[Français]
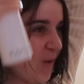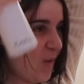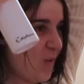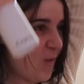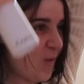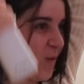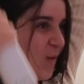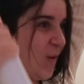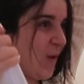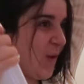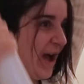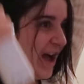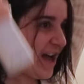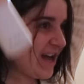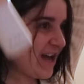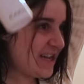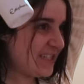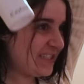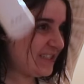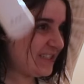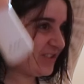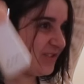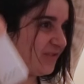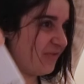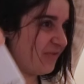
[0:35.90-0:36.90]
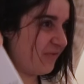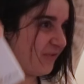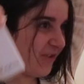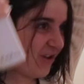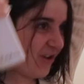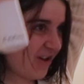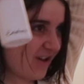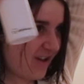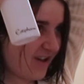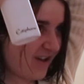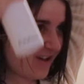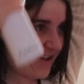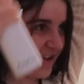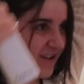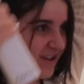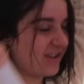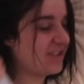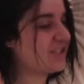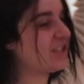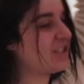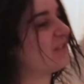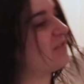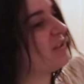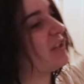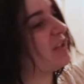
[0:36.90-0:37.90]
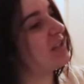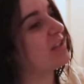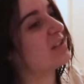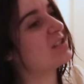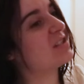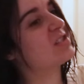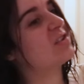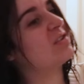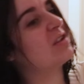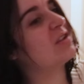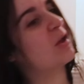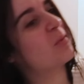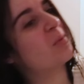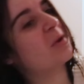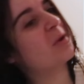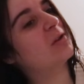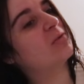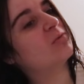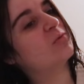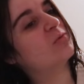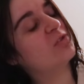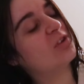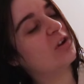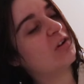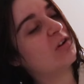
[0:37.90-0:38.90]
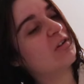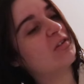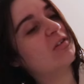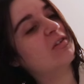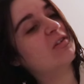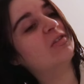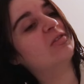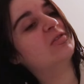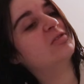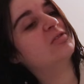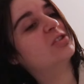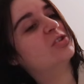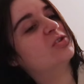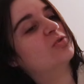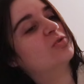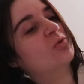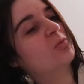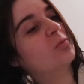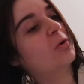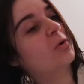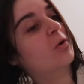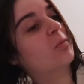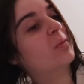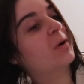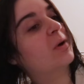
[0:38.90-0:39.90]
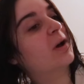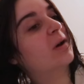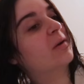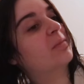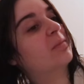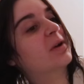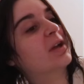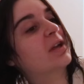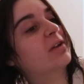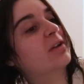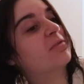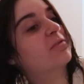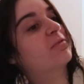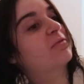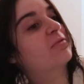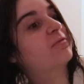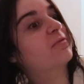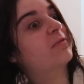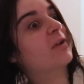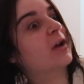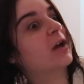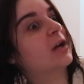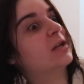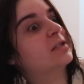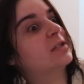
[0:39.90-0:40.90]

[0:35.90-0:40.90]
What the fuck J'avais 15 ans il y a pas longtemps, je comprends pas. Bref,